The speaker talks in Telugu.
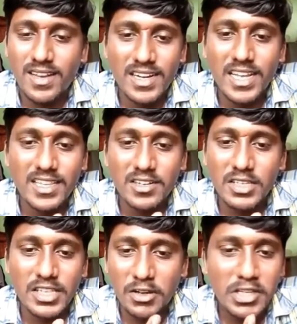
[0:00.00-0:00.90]
అంటే అతను
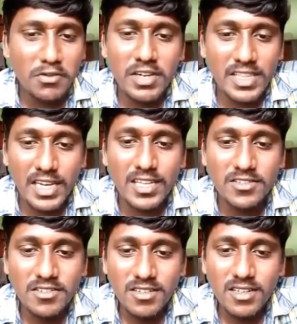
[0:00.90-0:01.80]
ఇంతవరకు ఎవరు
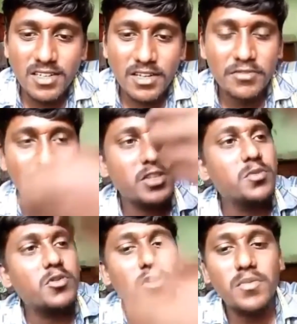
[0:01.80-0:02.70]
తెలీదు
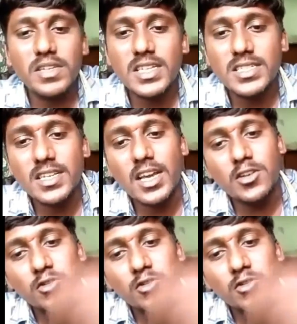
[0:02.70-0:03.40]
ఫేస్బుక్ ఓపెన్ చేసిన